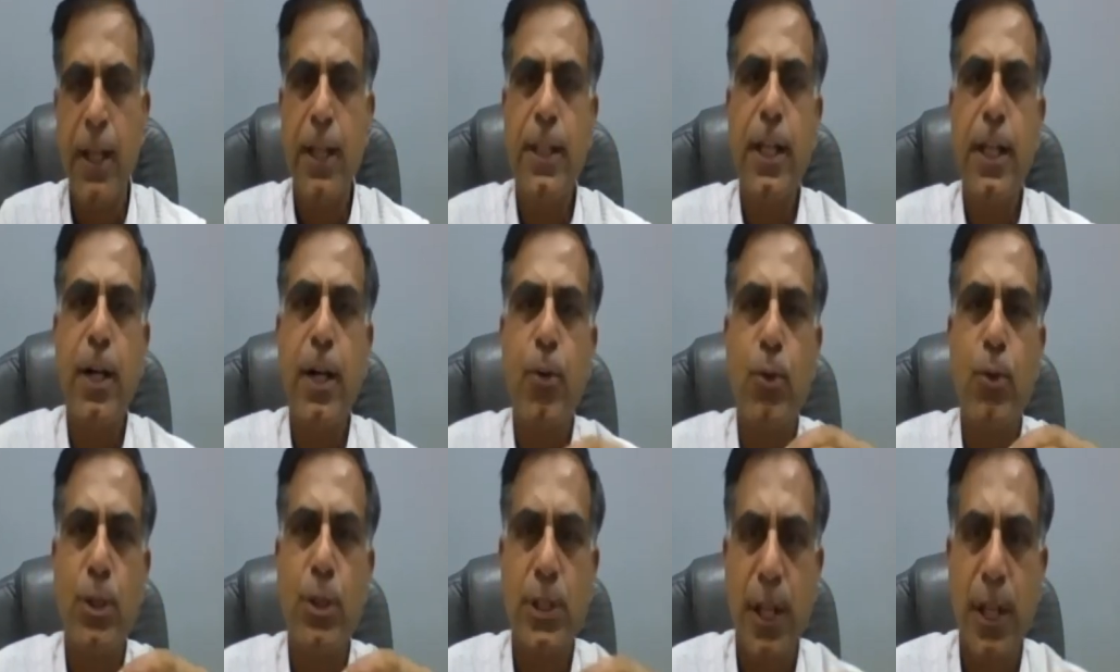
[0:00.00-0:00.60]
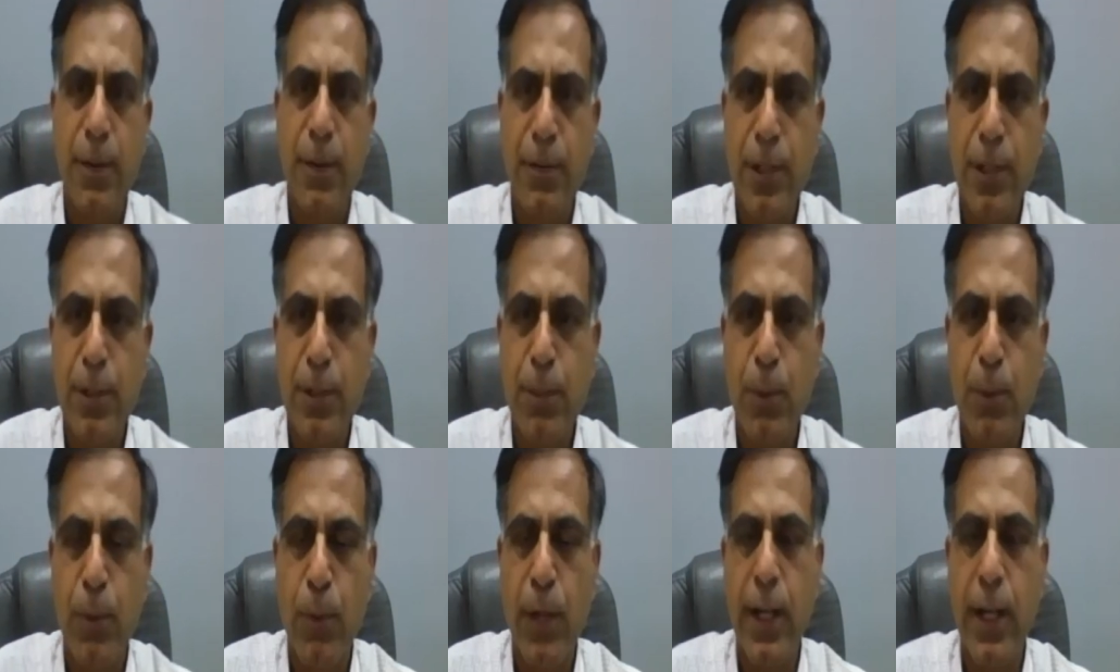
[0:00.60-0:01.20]
या कोई सर्विस
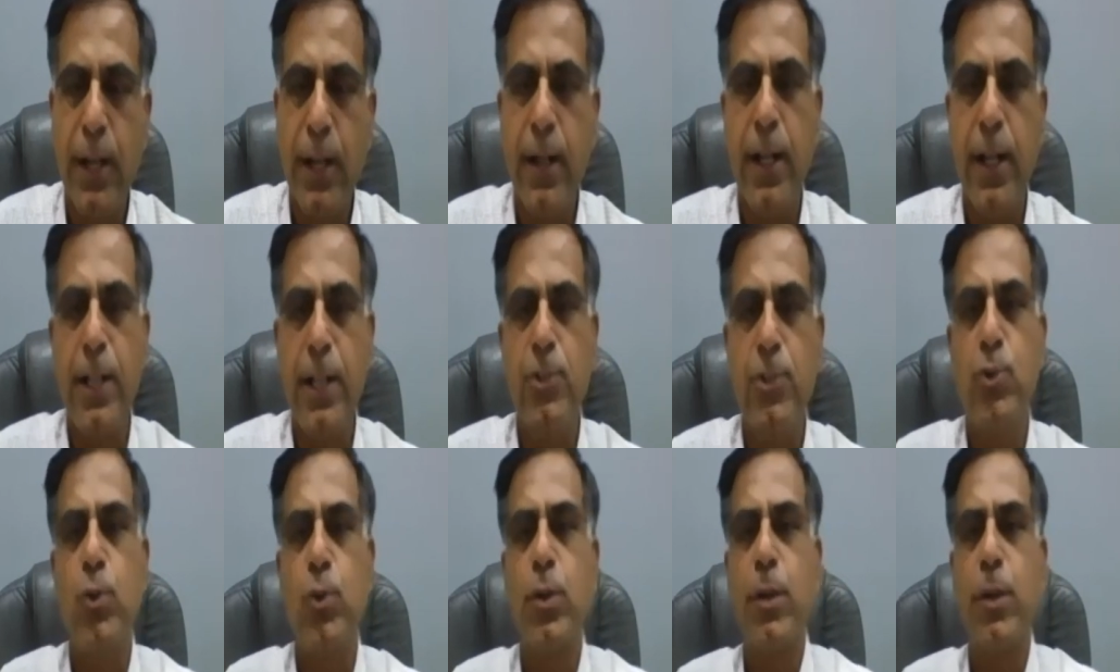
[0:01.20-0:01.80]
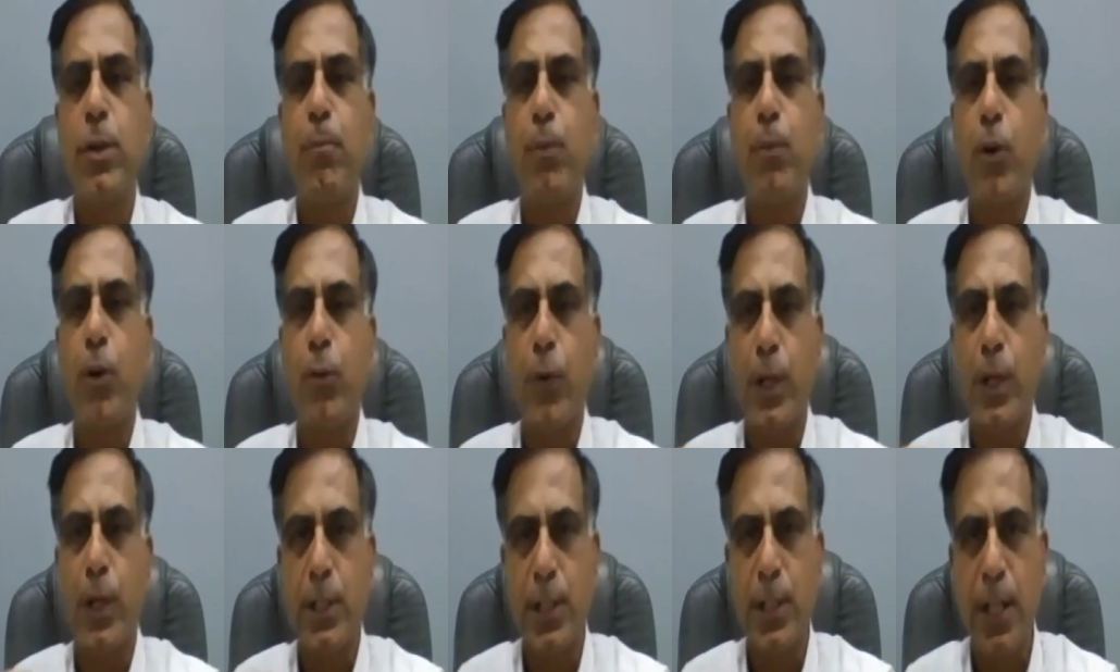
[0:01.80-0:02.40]
प्रोवाइडर है जो कि
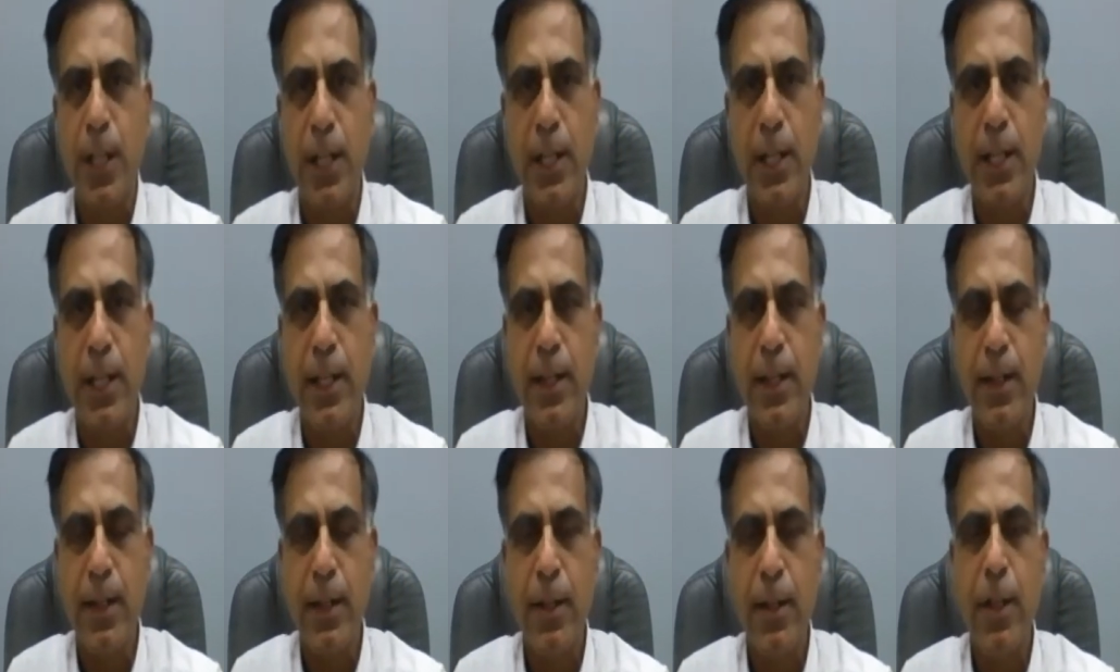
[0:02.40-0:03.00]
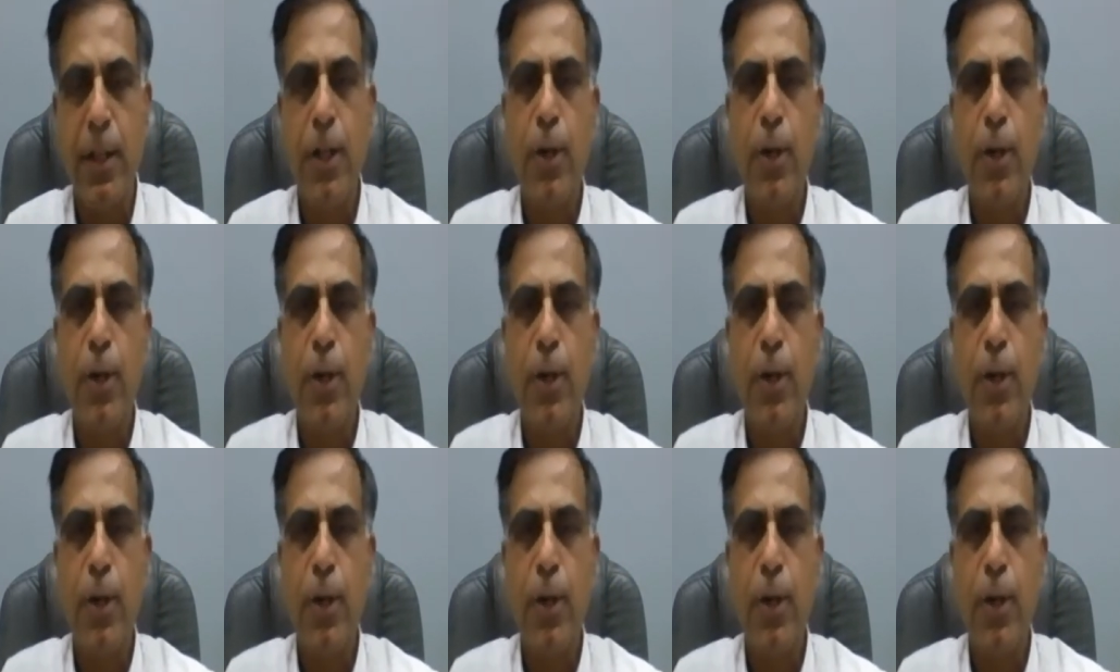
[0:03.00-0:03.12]
प्रोफेशनल नहीं है